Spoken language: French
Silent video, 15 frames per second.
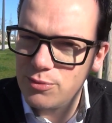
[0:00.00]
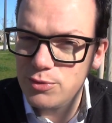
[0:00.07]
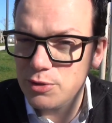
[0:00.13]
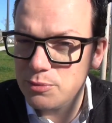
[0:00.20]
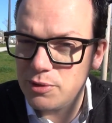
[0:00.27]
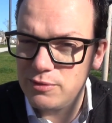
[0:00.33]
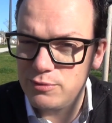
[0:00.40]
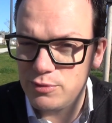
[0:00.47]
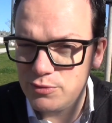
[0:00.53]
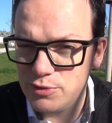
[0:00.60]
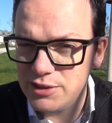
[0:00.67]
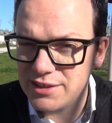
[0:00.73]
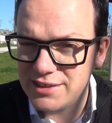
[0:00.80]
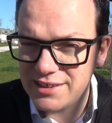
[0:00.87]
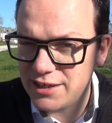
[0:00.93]
Au bout d'un moment, elles vont
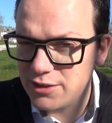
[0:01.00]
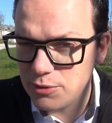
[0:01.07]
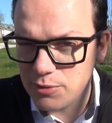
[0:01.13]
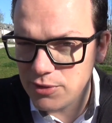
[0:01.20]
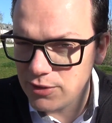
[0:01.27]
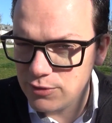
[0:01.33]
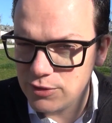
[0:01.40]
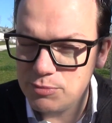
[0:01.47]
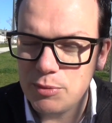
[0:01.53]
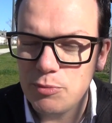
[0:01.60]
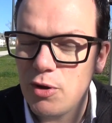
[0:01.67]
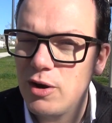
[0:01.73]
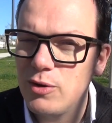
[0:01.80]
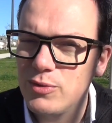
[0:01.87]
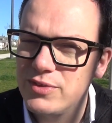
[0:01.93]
devenir directement dans votre
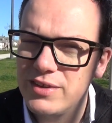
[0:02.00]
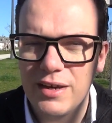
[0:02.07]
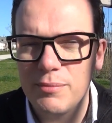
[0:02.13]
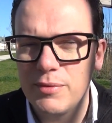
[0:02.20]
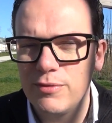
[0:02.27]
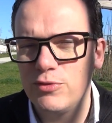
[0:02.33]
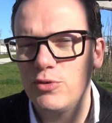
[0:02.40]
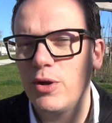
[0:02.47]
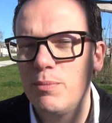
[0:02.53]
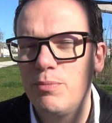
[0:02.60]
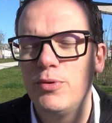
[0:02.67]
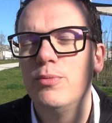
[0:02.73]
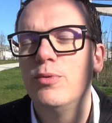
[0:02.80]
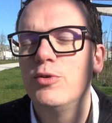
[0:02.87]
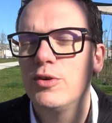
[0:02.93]
mémoire à long terme et vous n'aurez
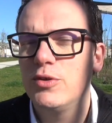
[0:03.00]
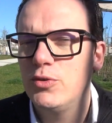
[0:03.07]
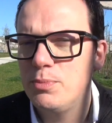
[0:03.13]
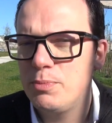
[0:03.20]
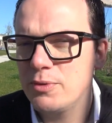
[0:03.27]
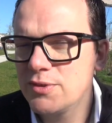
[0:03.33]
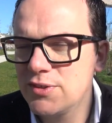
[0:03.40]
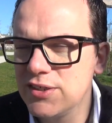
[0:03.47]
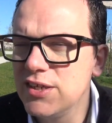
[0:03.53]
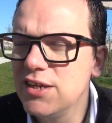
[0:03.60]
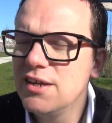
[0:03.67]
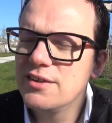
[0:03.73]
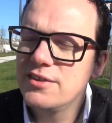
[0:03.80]
plus besoin de penser